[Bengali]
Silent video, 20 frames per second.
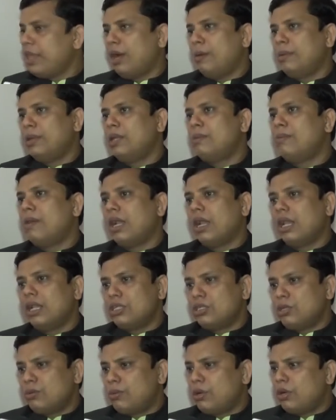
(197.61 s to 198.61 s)
আমাদের
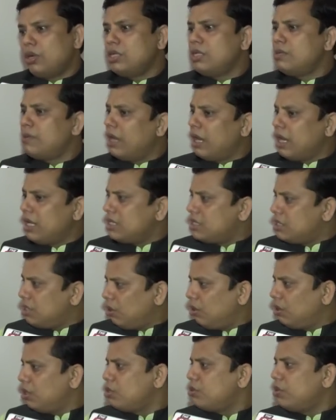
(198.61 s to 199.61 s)
বাংলাদেশ সফর হয়েছে বাংলাদেশ
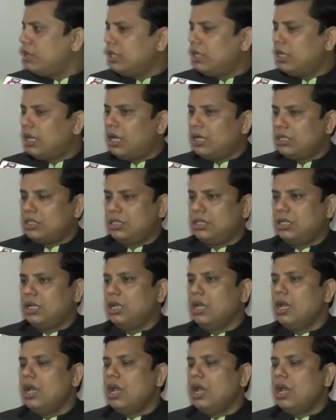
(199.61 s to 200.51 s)
থেকেও কিছু আসছে